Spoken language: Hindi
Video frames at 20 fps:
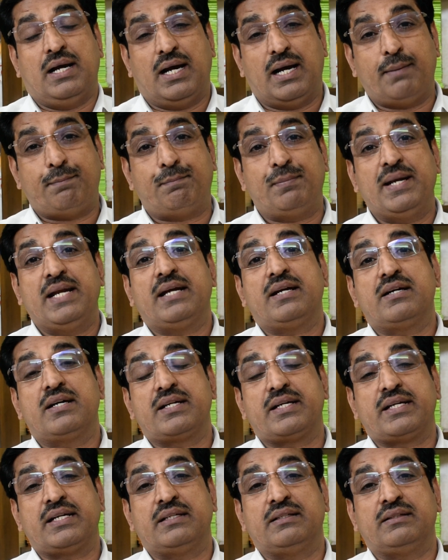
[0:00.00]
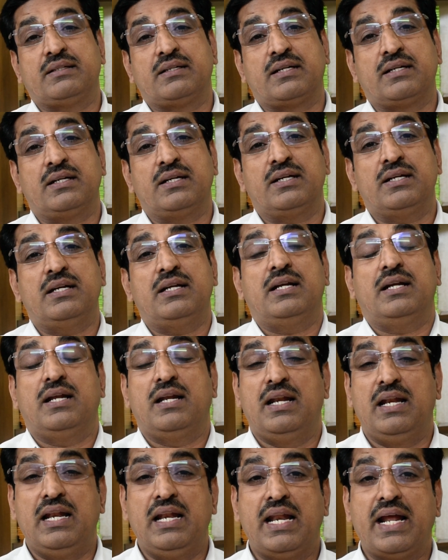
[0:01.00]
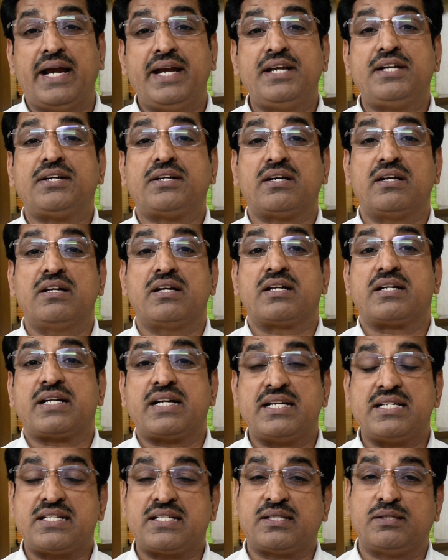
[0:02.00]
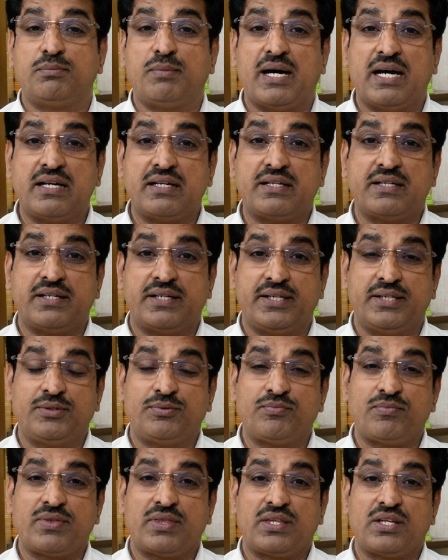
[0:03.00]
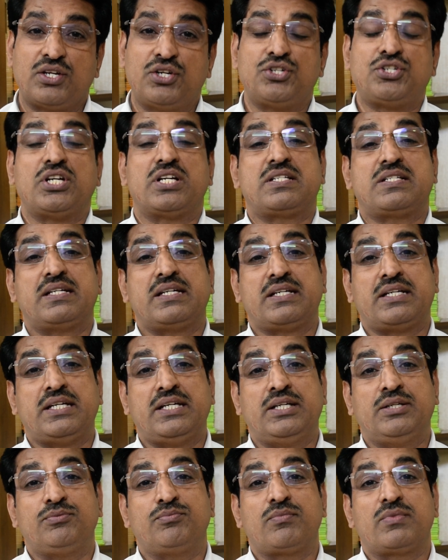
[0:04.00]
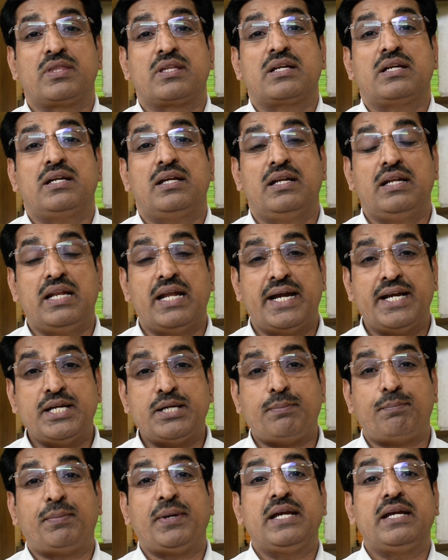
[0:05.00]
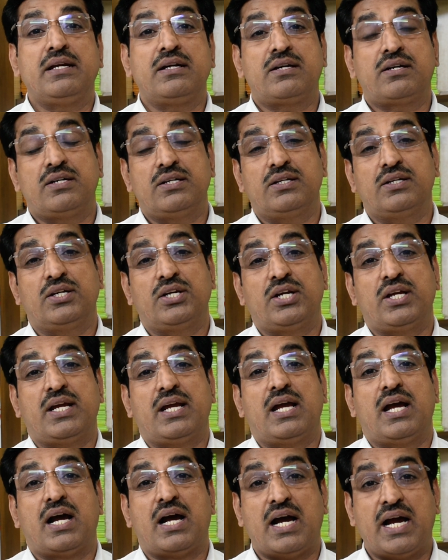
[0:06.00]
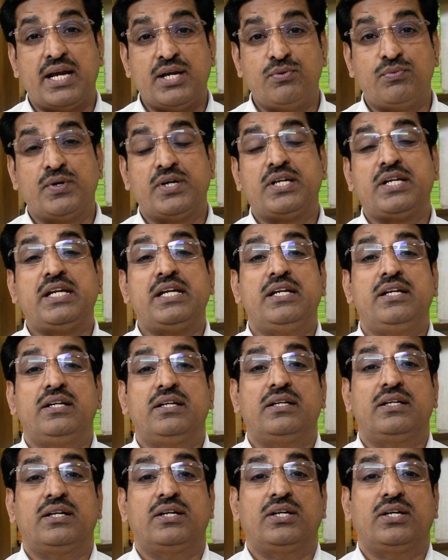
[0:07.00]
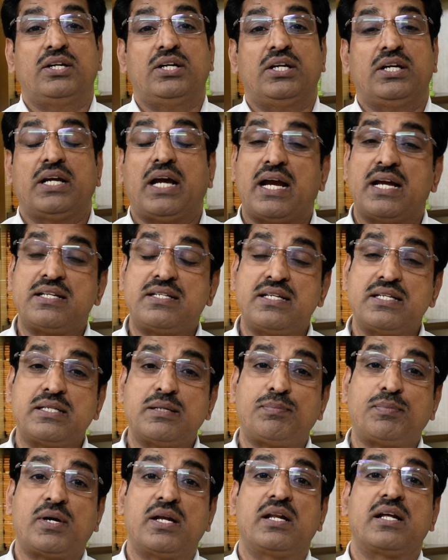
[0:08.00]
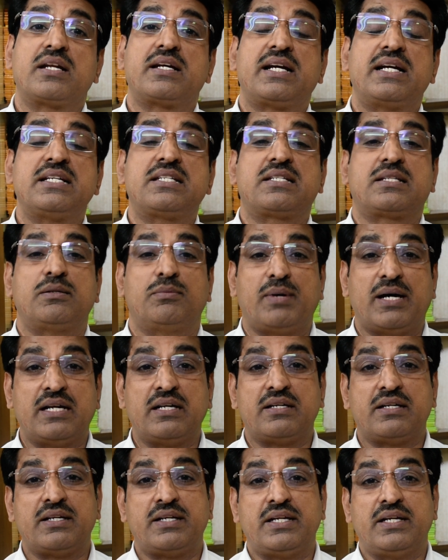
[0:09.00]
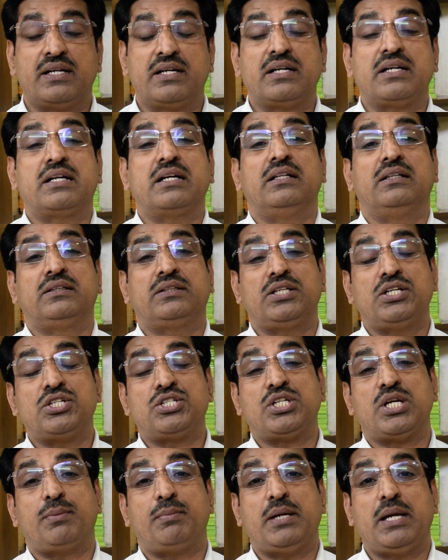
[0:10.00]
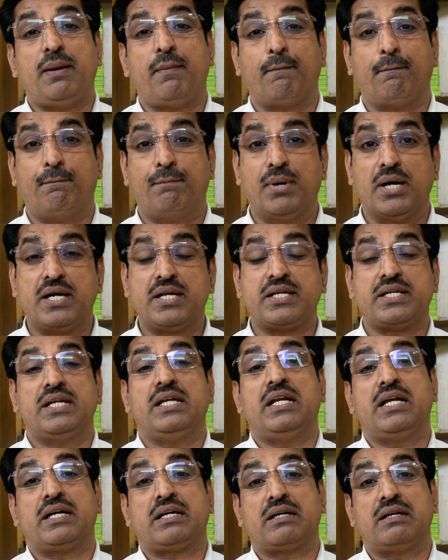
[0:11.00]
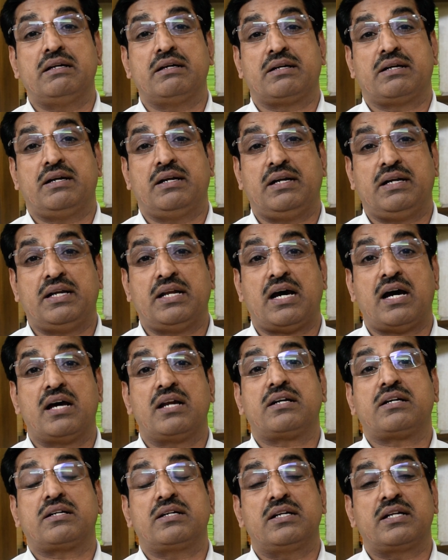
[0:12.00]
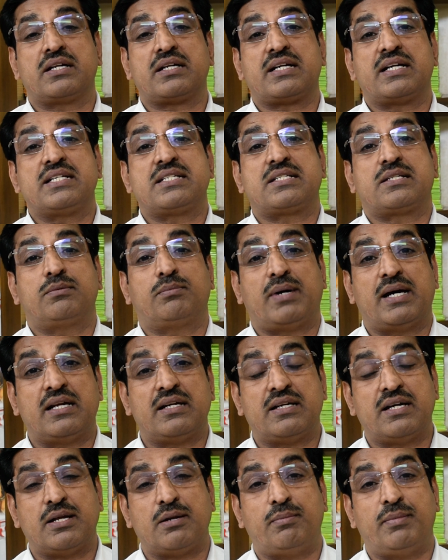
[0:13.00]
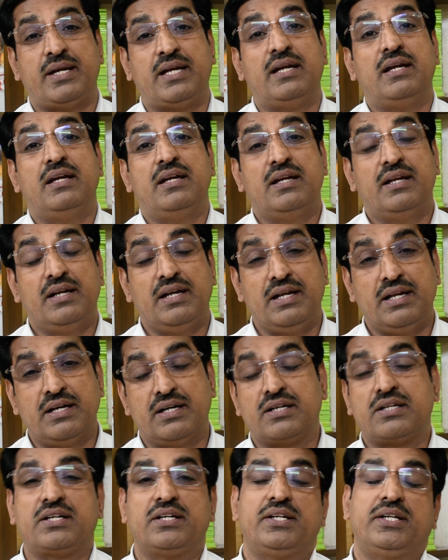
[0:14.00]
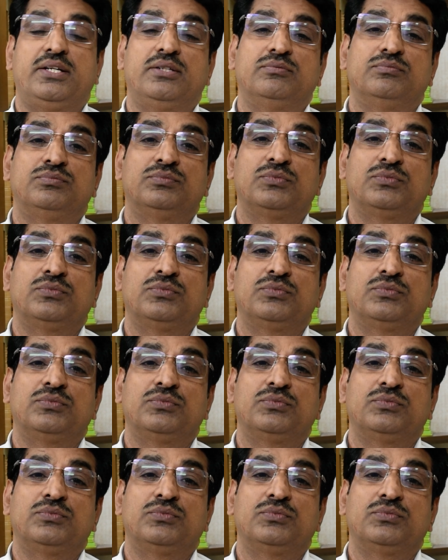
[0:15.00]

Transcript: अपने घर के अंदर लाइट कलर का इस्तेमाल करें जैसे कि लाइट पिंक आइवरी ऐसे सब कलर का इस्तेमाल करें गलती से भी भड़कीले कलर डार्क कलर का इस्तेमाल घर में न करें